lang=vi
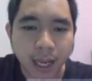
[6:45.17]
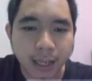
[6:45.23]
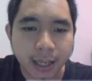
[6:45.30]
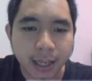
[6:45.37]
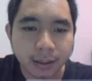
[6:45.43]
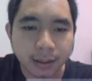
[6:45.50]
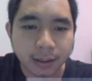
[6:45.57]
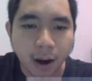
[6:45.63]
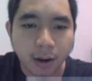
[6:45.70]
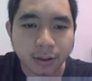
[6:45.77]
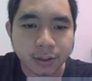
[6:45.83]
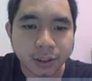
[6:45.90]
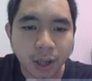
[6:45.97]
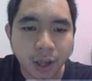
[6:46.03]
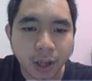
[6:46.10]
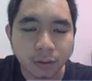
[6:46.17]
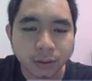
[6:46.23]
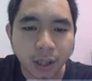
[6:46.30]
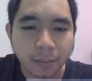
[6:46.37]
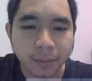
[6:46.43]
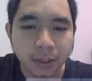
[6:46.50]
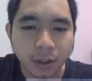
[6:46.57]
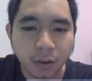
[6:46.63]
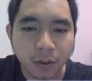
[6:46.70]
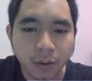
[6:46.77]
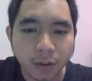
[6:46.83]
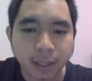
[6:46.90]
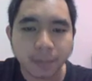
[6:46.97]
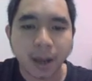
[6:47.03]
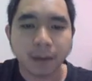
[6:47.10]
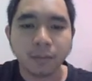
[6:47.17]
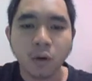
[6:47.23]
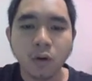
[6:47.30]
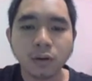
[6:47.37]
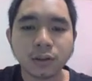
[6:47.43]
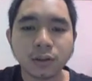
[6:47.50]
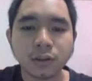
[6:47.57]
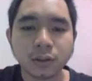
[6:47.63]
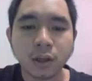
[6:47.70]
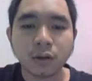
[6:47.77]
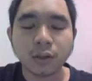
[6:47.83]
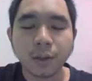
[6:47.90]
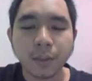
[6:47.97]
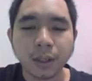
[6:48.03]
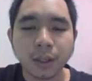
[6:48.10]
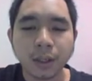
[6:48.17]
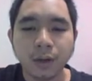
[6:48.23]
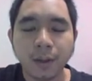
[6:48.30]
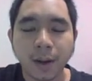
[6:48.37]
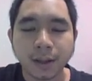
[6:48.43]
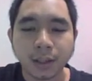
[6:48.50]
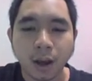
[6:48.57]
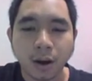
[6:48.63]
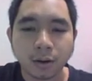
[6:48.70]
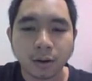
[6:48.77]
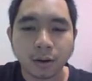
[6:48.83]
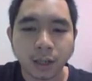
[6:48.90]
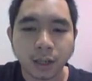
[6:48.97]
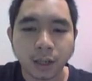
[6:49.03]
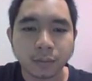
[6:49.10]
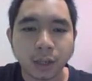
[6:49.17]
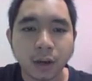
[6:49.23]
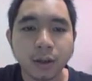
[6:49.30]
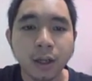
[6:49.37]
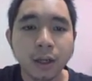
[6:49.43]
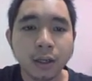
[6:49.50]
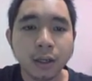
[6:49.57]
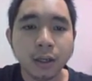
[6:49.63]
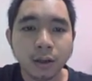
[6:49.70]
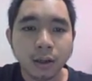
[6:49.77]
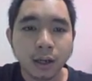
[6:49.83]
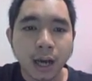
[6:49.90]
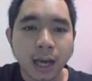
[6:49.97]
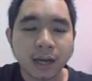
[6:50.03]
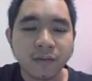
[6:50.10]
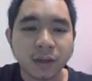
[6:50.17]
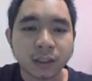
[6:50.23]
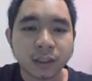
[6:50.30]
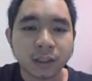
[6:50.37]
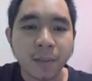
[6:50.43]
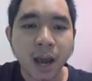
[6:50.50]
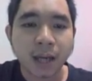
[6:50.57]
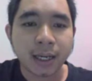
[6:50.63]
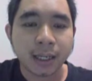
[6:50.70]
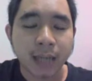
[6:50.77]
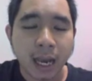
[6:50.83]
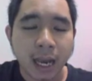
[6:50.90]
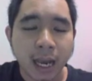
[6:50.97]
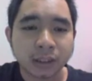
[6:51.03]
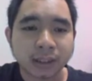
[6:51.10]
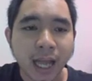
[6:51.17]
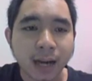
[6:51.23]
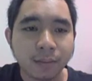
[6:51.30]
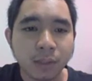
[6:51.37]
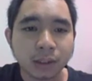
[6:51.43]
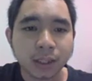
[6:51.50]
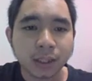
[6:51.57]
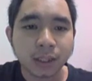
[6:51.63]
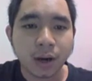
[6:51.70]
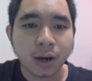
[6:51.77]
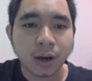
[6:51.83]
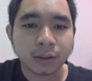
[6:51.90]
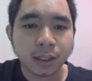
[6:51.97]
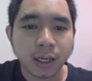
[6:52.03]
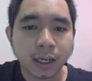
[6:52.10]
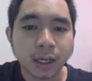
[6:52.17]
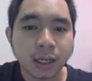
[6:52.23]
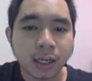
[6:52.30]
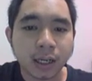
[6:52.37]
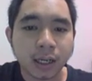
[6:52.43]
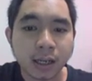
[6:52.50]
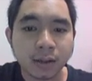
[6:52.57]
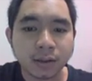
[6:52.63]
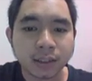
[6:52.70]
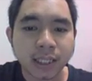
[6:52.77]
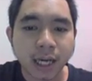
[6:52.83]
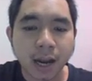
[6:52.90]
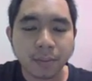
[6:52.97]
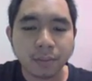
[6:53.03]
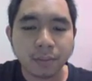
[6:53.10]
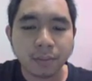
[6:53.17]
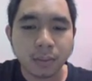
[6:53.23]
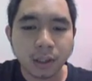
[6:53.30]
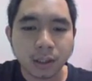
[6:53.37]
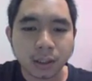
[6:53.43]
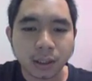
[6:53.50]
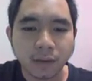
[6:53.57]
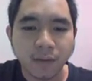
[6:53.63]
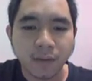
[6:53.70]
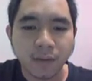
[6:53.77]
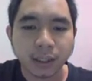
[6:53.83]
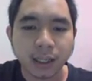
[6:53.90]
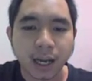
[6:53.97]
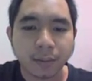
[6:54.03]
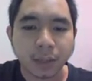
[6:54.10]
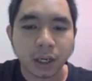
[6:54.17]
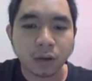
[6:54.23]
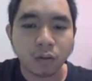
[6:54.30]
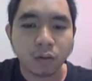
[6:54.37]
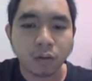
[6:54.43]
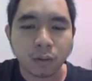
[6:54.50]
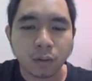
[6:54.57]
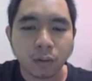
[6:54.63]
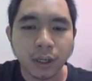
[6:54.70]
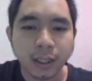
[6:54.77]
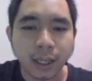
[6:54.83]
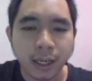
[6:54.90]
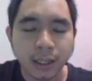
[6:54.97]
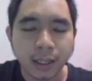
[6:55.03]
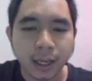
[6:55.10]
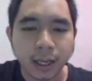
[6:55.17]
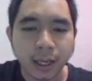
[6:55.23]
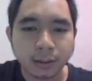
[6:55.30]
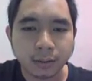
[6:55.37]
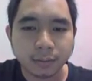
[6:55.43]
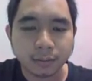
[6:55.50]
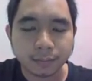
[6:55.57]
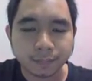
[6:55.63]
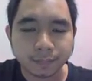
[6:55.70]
đây rồi show top menu ha các bạn muốn show top menu thì các bạn chọn còn không thôi à, cái phần top 3 này nãy mình tắt mất tiêu rồi cho nên là ở đây setup cái phần thiết lập này nó cũng không có ý nghĩa gì hết